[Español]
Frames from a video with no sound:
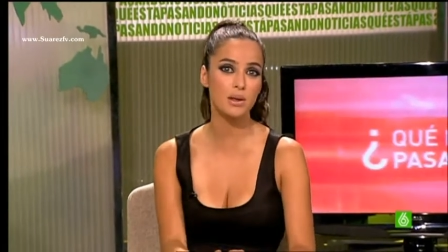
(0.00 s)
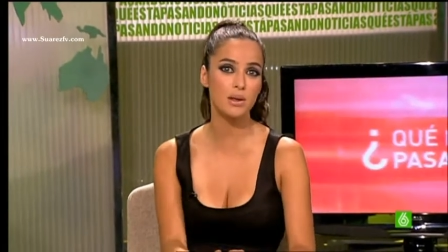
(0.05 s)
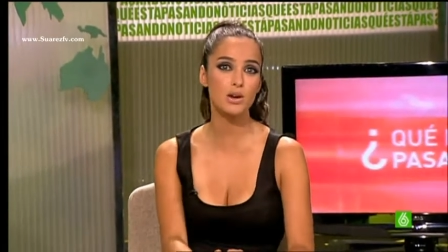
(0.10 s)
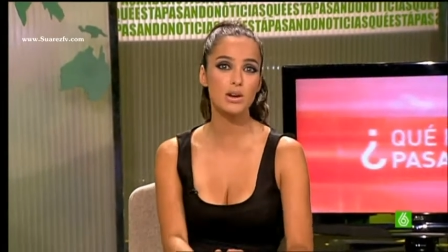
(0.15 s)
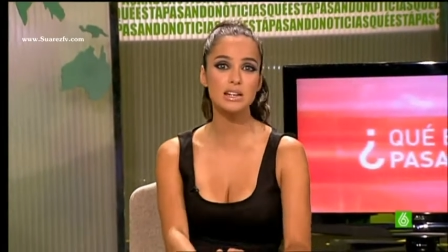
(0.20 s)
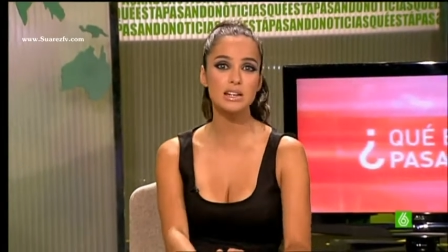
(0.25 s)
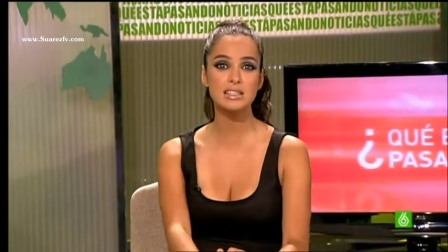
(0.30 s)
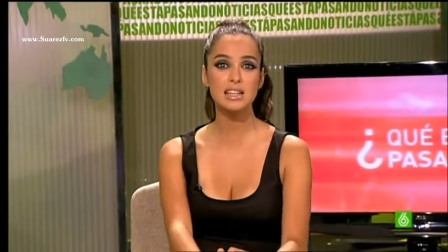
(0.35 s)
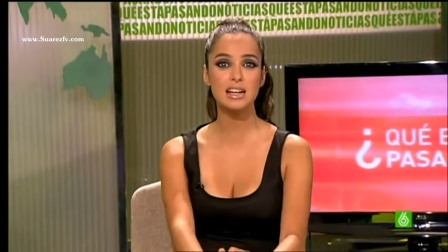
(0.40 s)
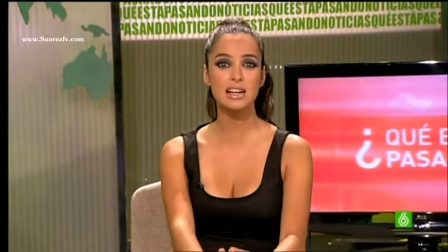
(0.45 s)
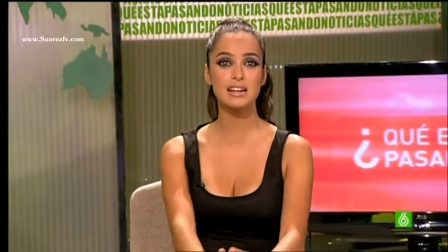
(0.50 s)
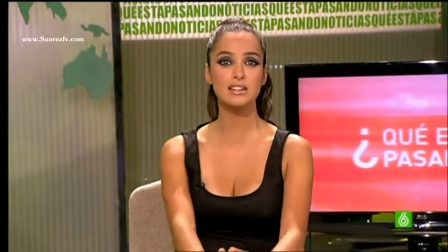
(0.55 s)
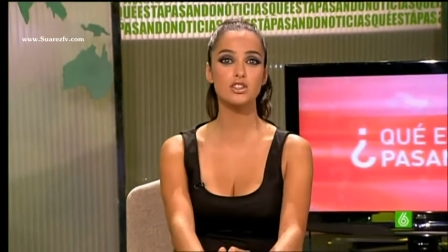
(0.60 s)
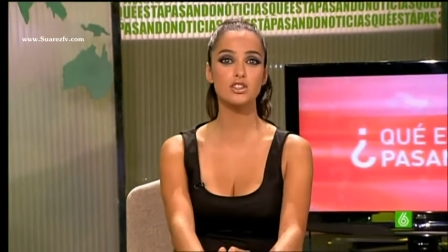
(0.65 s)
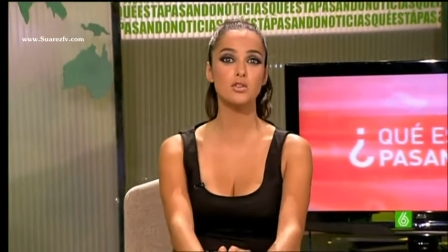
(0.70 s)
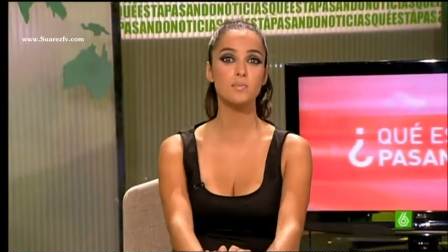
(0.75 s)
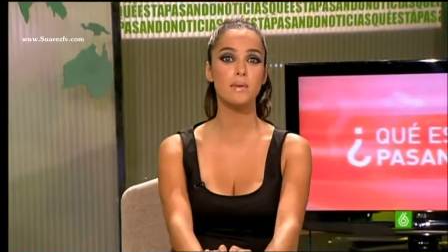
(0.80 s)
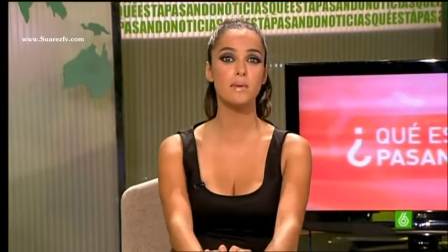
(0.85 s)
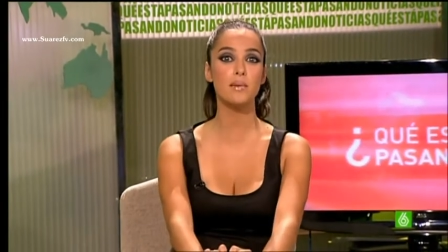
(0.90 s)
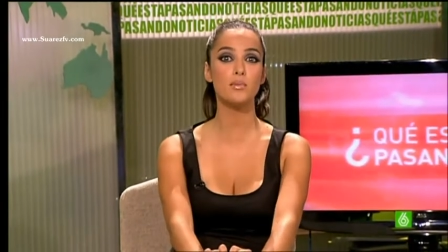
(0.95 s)
pero en este
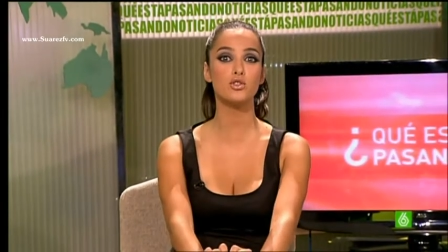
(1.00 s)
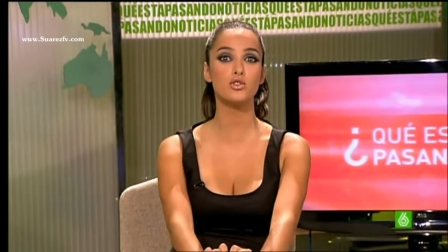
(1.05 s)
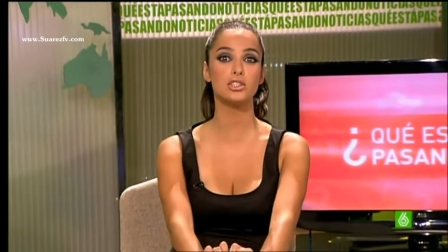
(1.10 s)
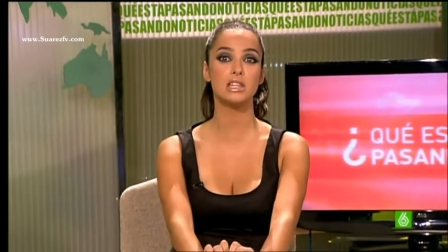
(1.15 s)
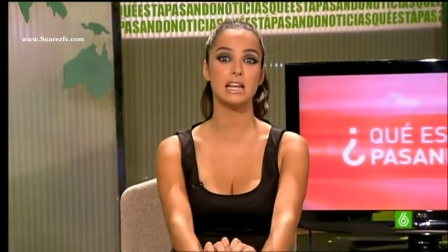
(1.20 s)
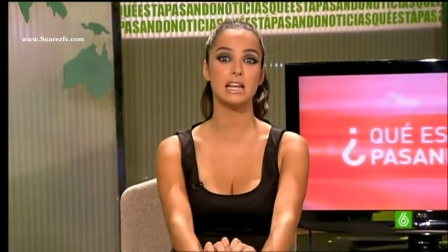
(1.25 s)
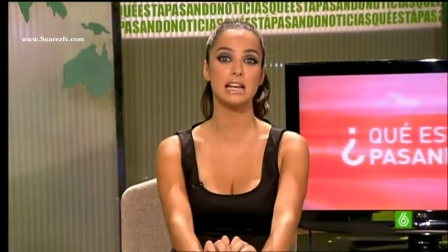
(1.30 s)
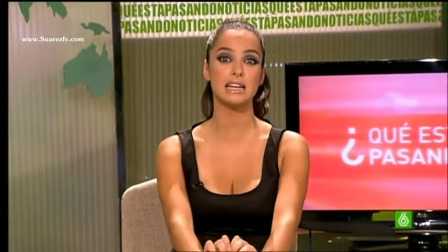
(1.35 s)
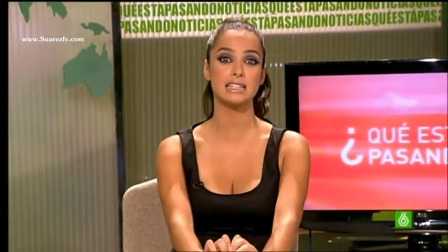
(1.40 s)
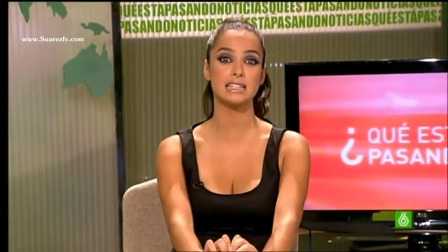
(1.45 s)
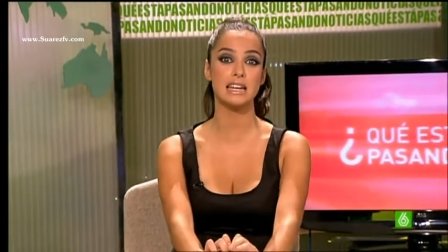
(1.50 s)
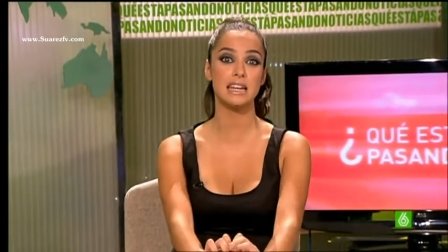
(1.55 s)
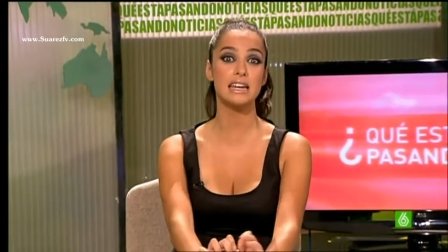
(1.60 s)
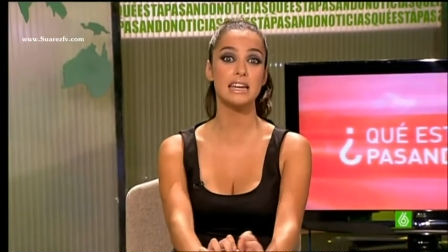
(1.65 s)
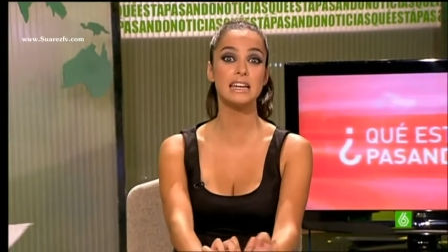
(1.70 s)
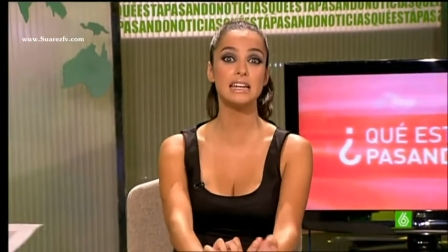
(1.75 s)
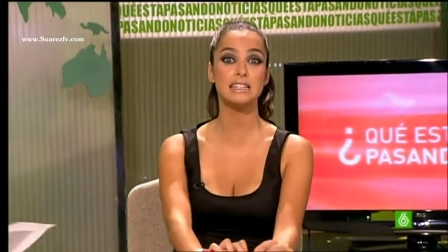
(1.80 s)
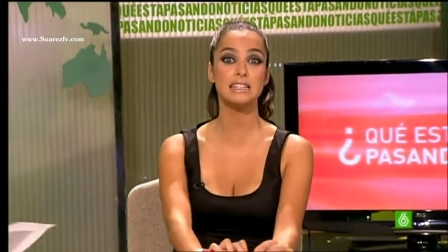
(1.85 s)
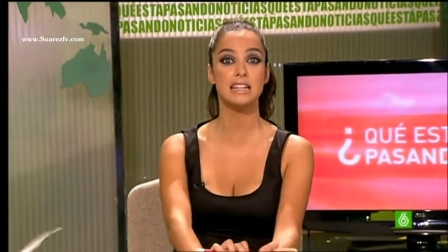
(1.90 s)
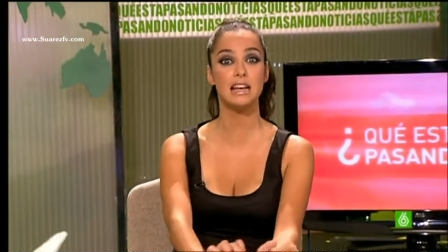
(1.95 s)
caso vamos de las
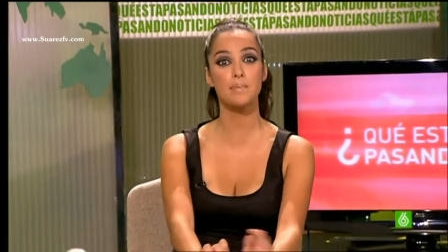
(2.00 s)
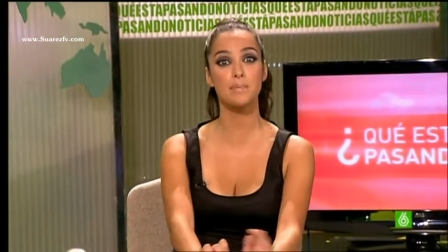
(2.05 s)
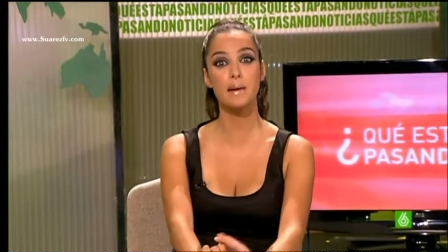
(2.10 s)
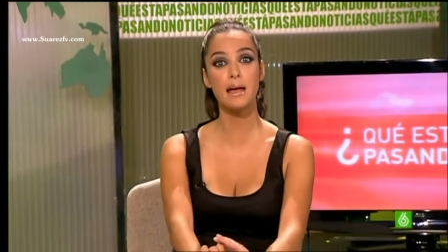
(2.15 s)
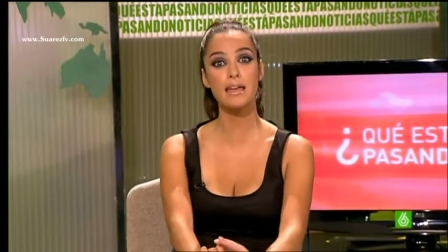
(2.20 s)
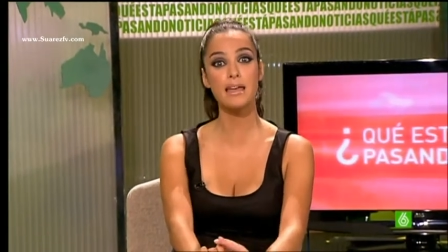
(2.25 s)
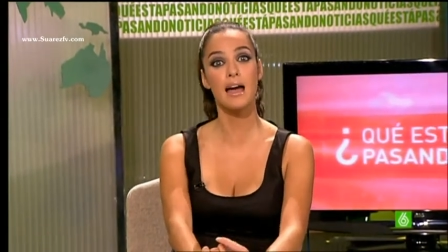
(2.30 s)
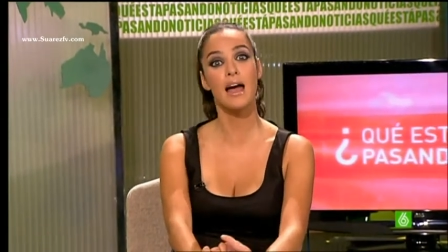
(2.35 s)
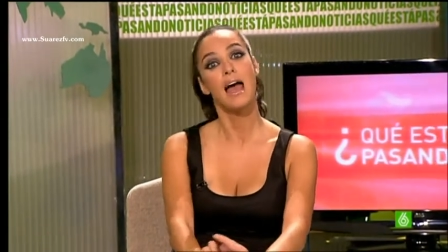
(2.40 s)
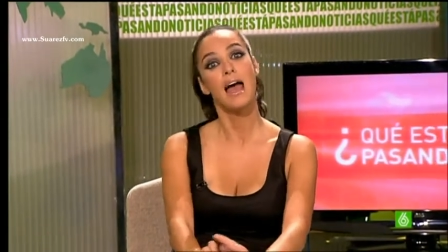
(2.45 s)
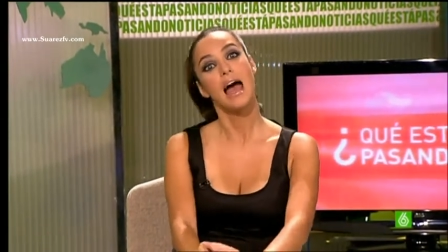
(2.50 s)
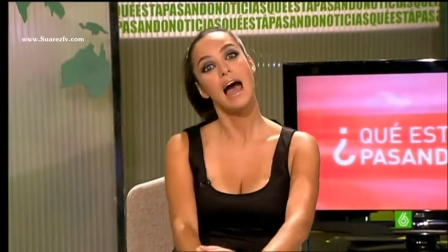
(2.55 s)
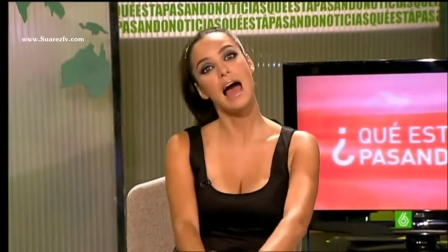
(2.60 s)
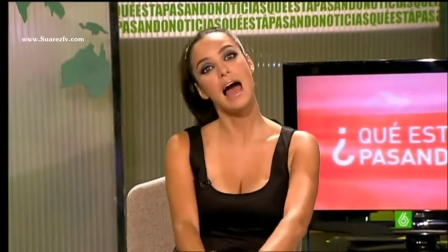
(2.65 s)
arenas de la playa